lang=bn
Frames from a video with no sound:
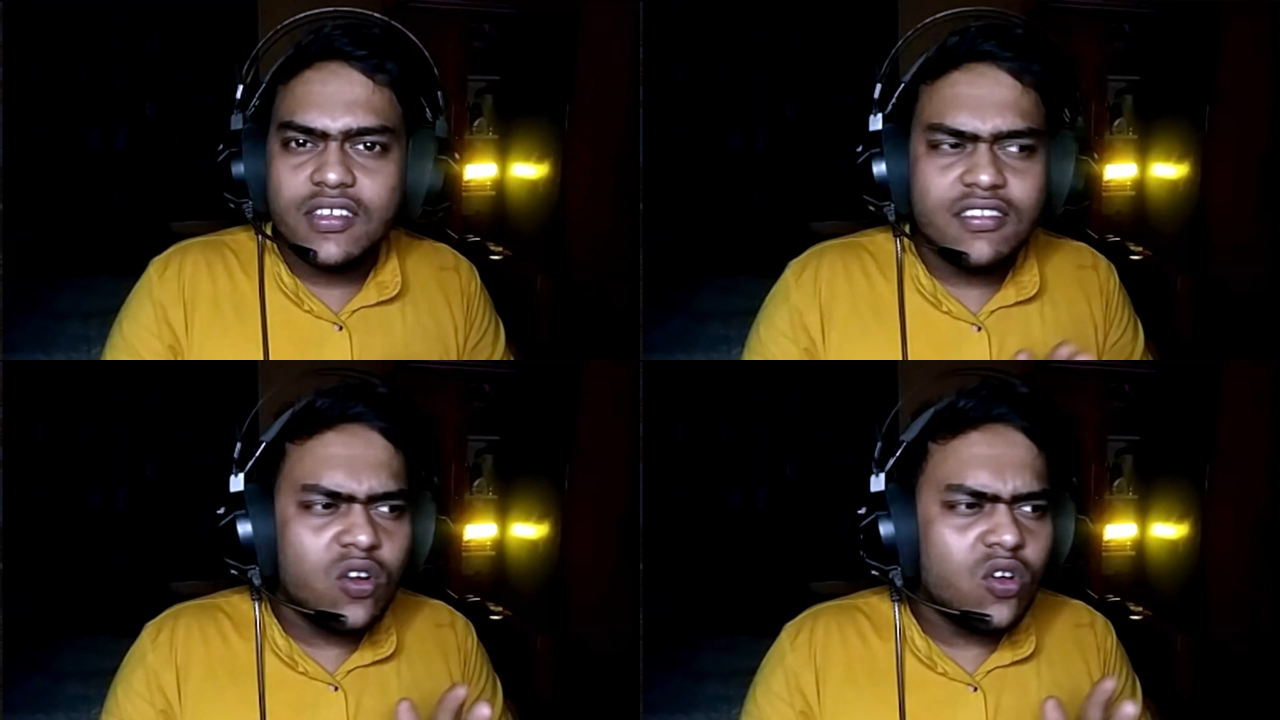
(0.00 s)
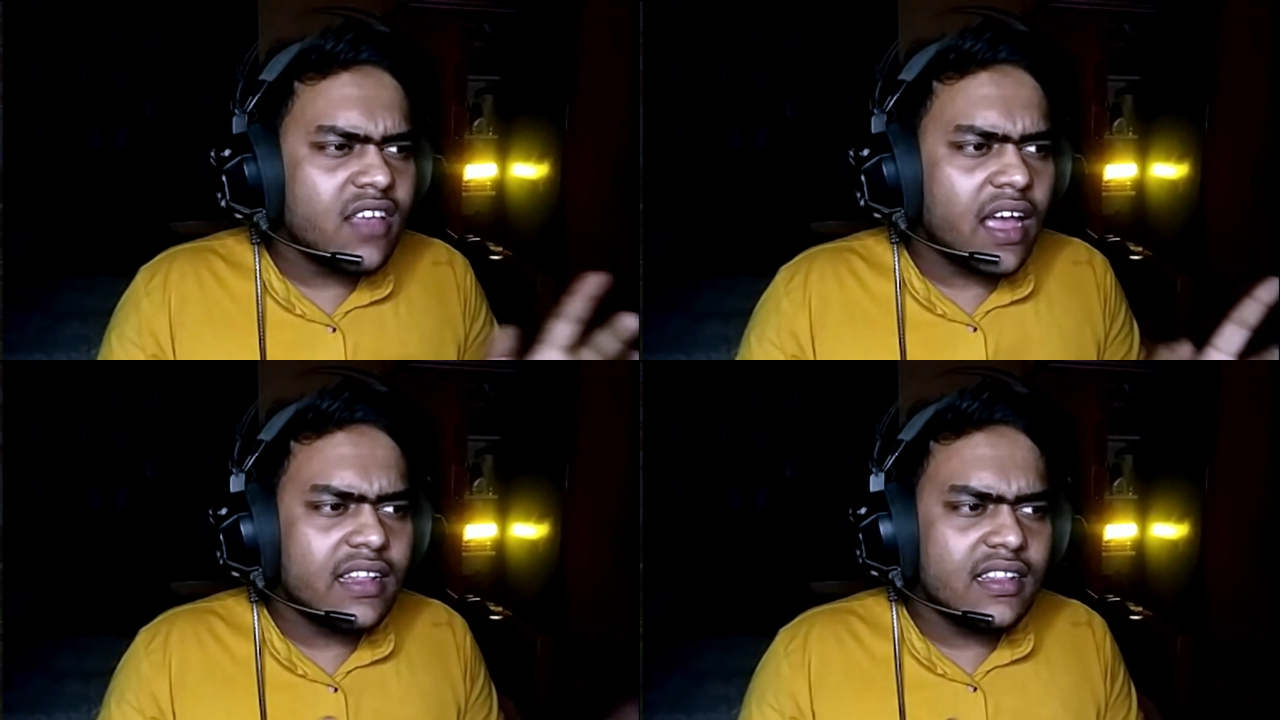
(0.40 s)
ছিল হচ্ছে
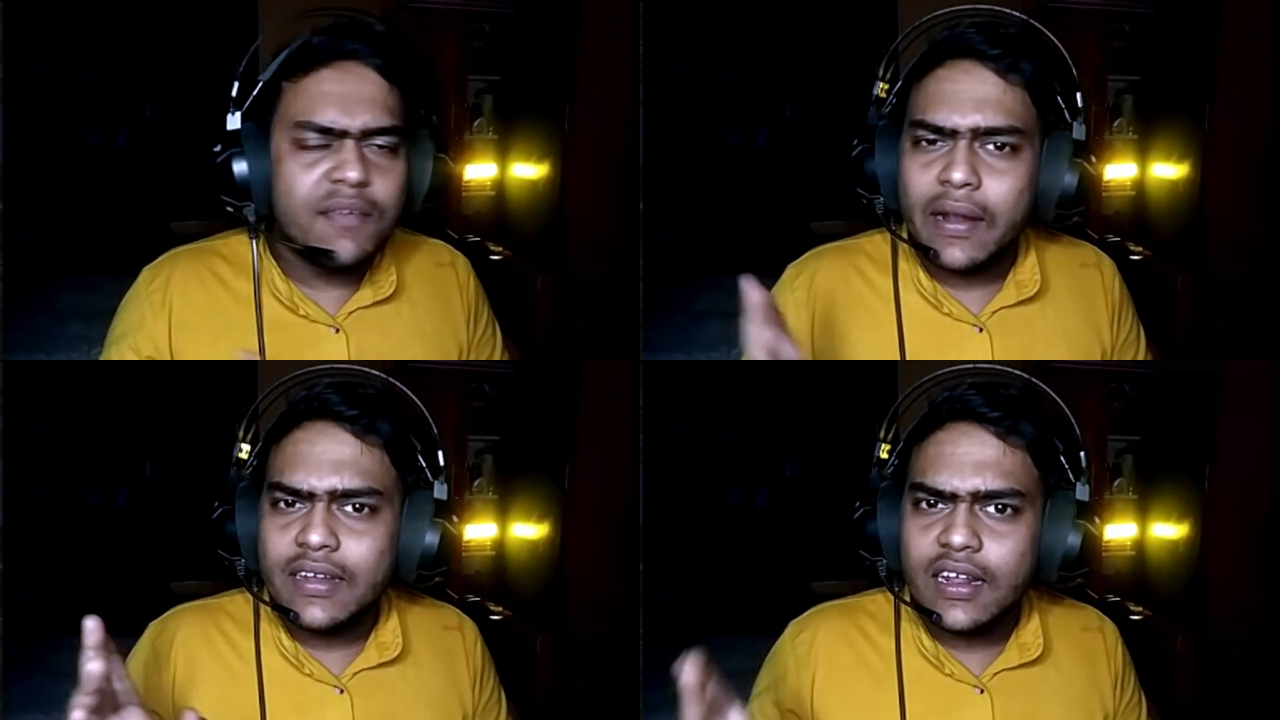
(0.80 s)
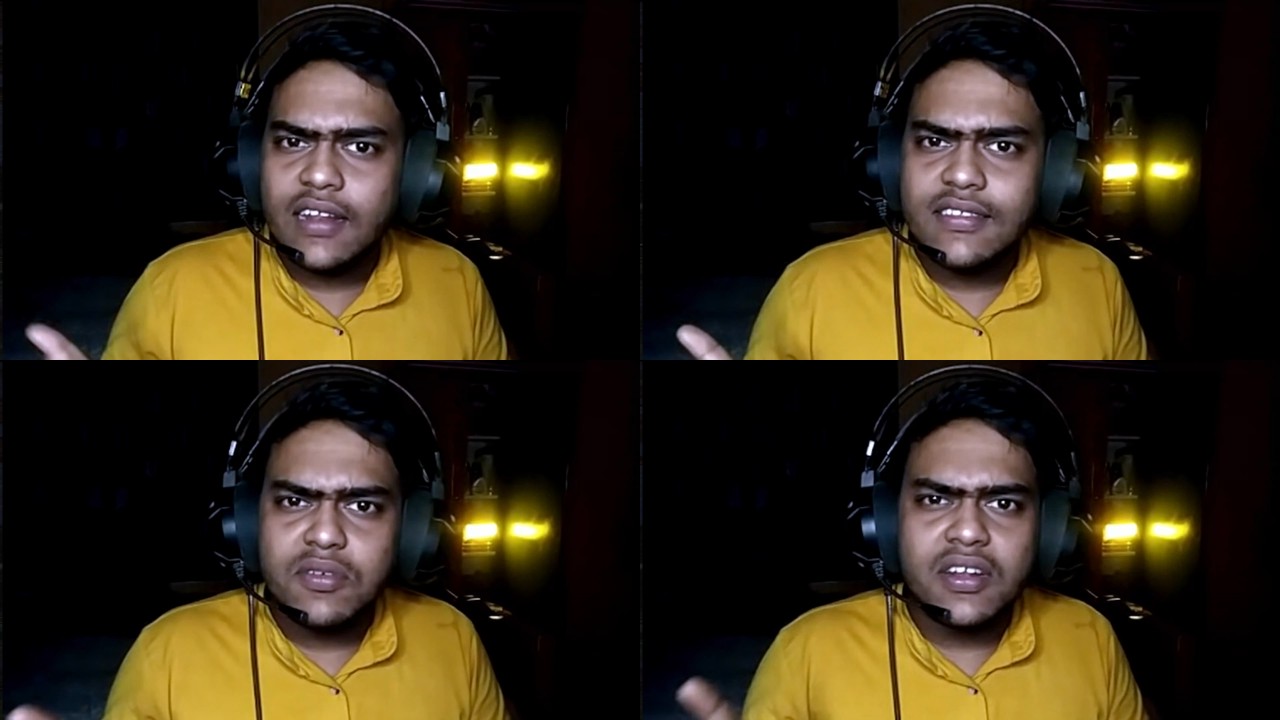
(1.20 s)
আগের দিন যে পার্টটা
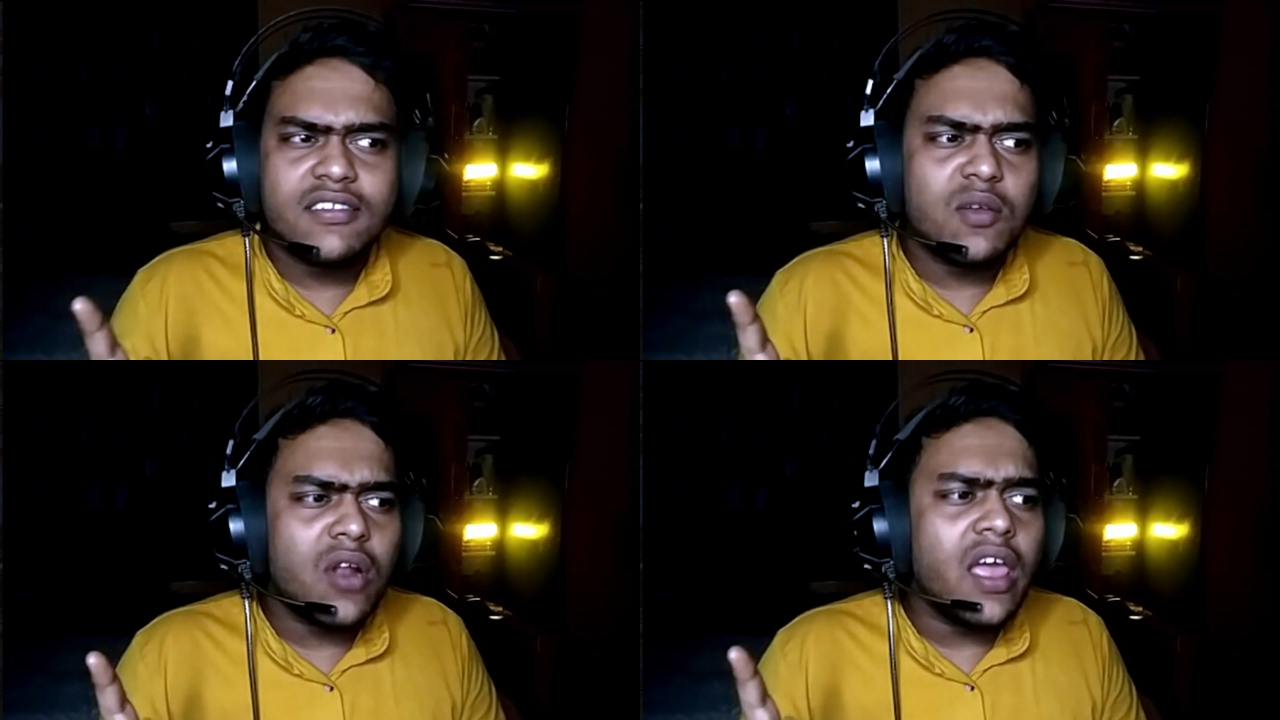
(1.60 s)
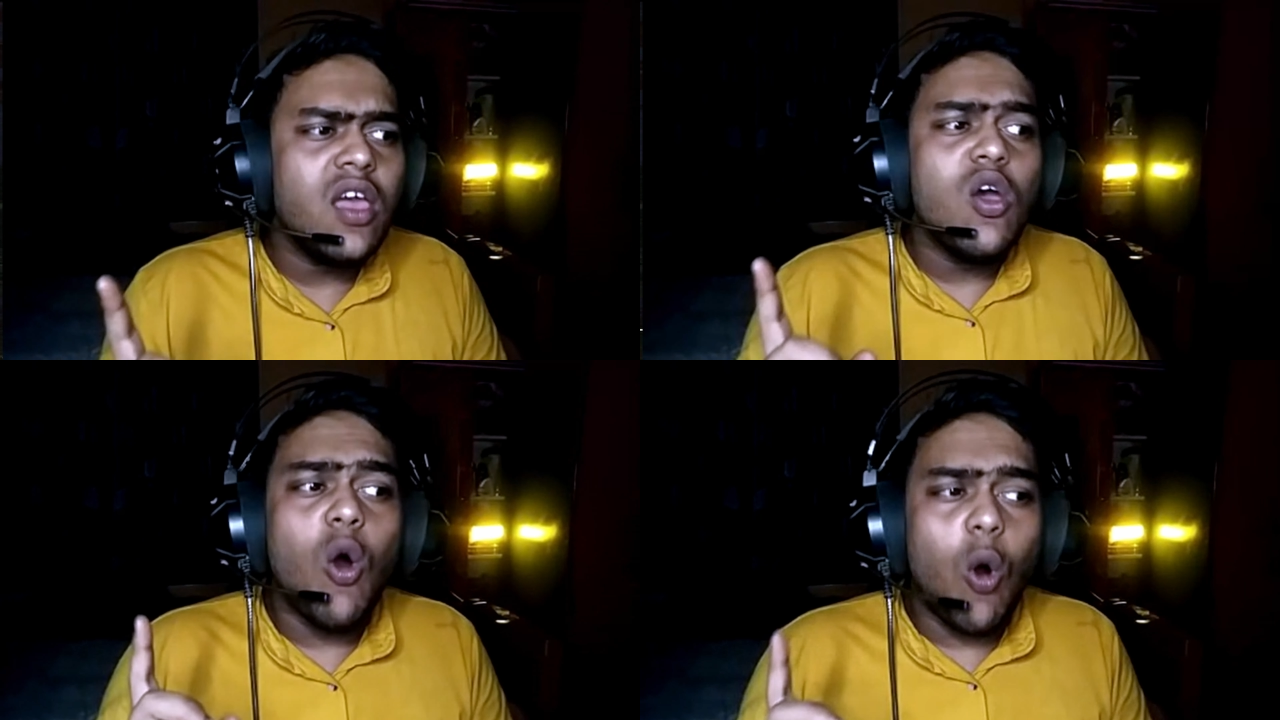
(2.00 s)
খেলেছিলাম সেটা ছিল মনে হয়
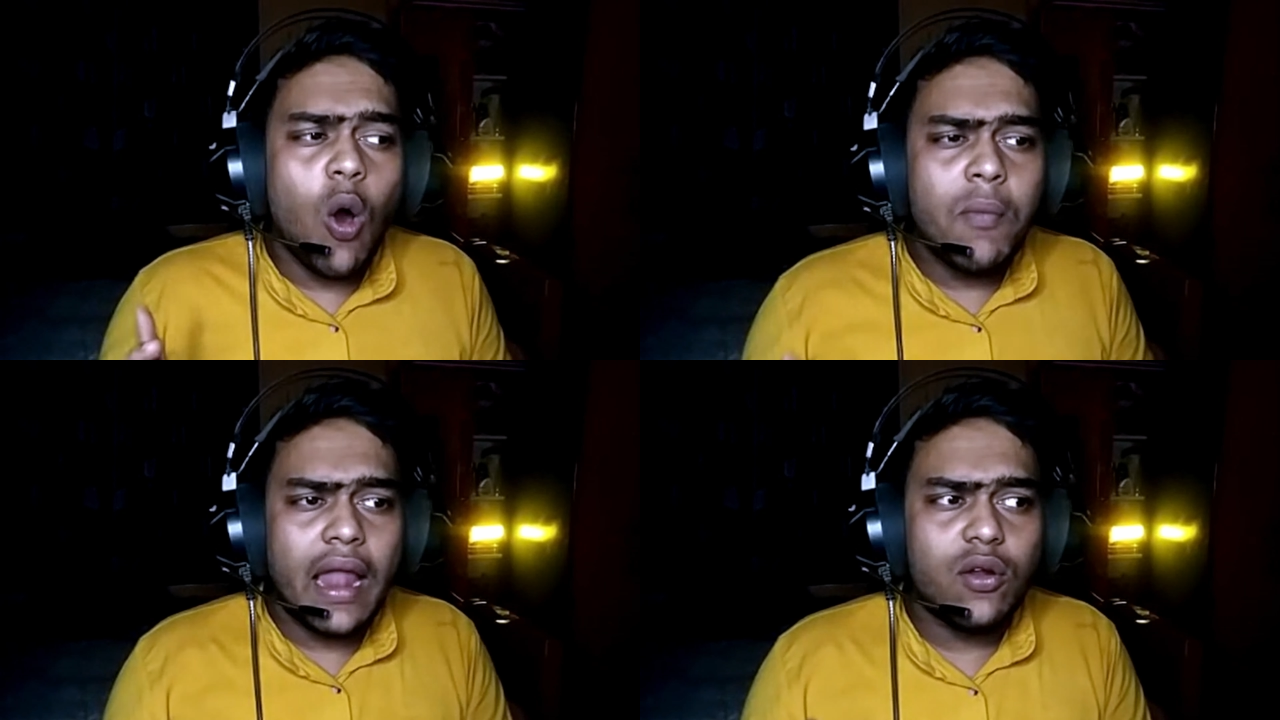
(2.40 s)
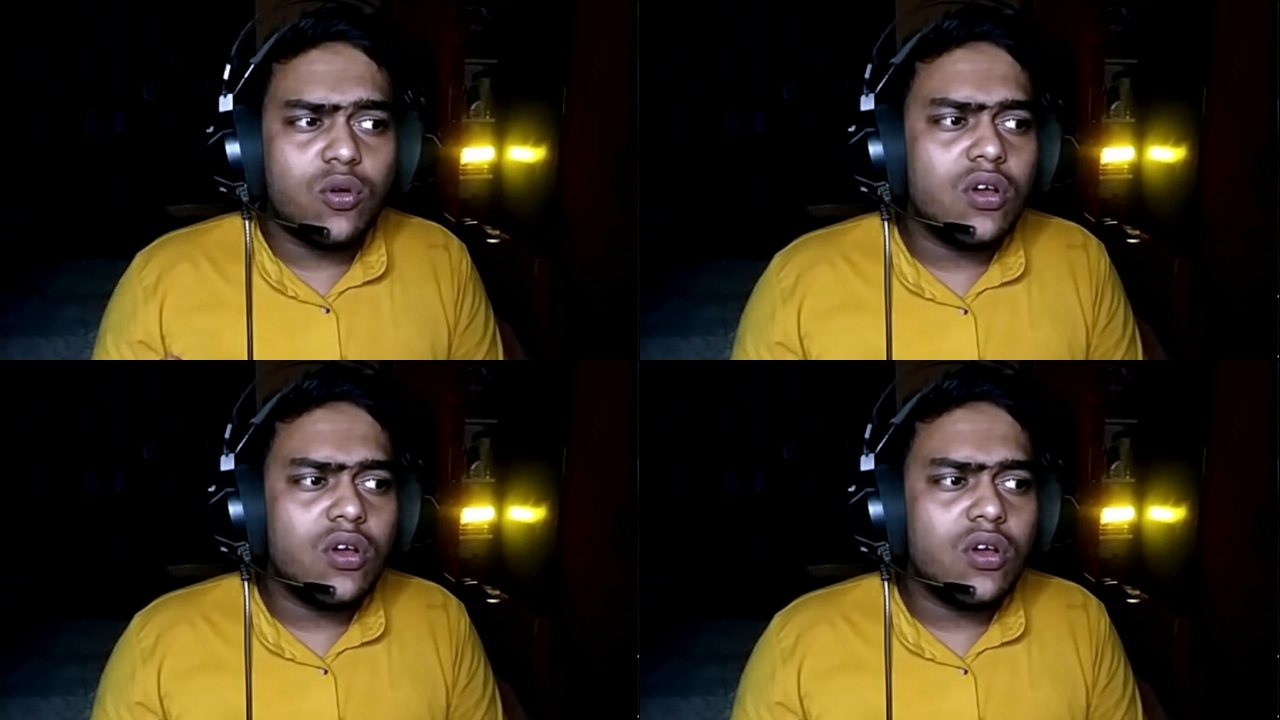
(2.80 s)
হোম অ্যালোন